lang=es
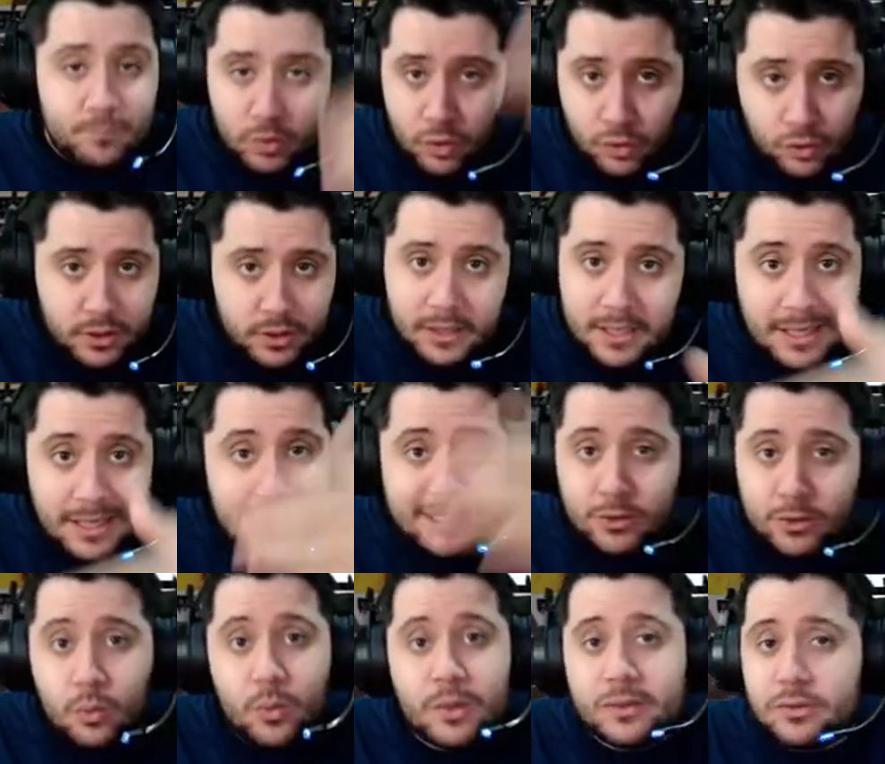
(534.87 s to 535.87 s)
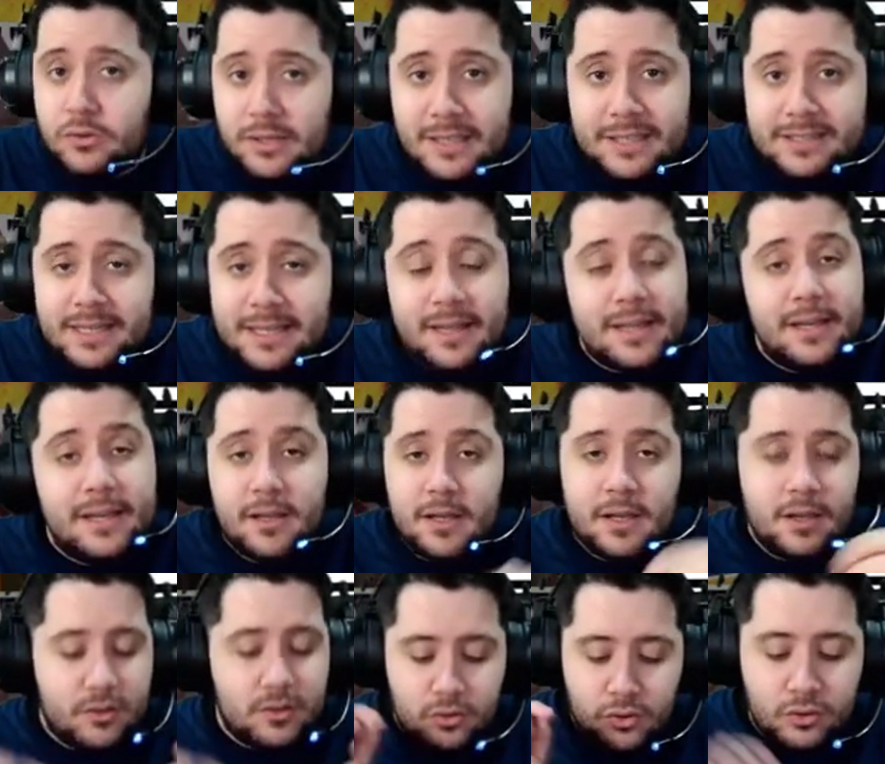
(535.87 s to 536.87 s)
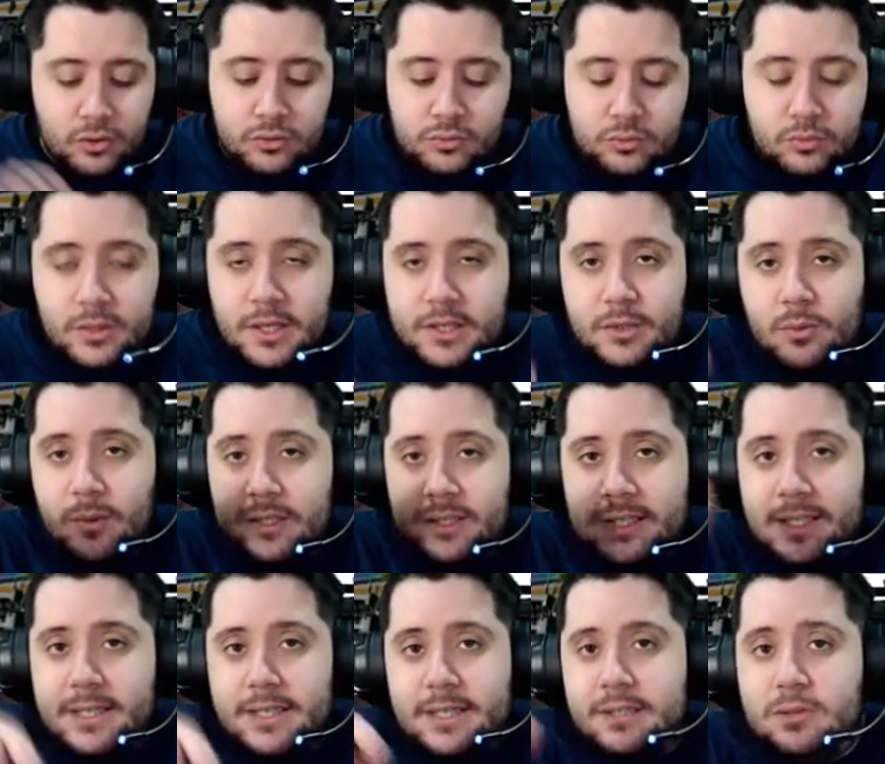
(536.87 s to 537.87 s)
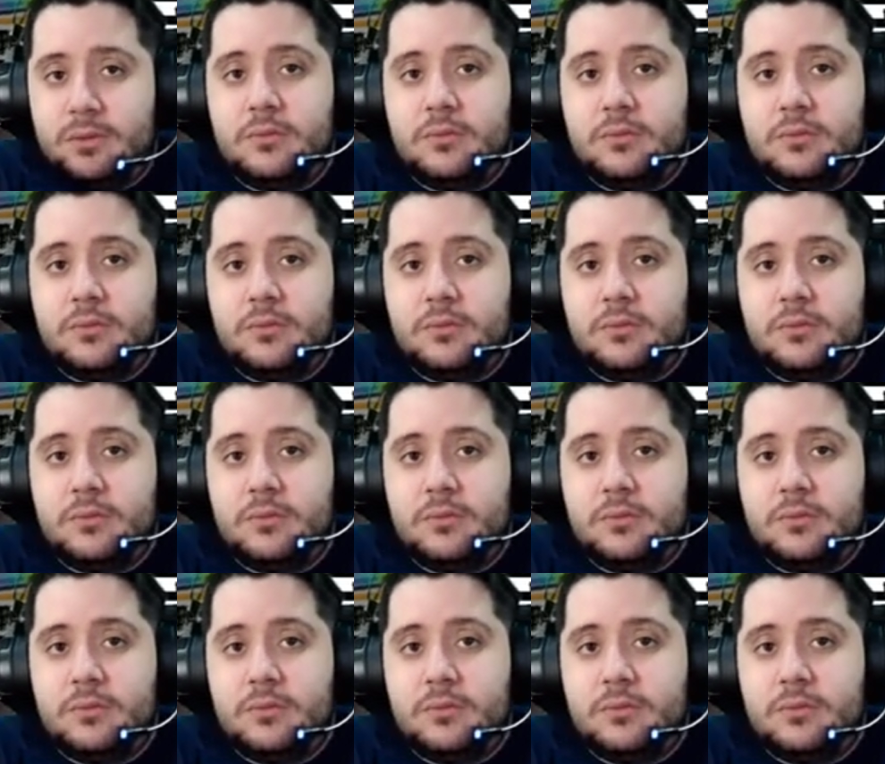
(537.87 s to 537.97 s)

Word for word: hoy a las 4 de la tarde con unas cuantas,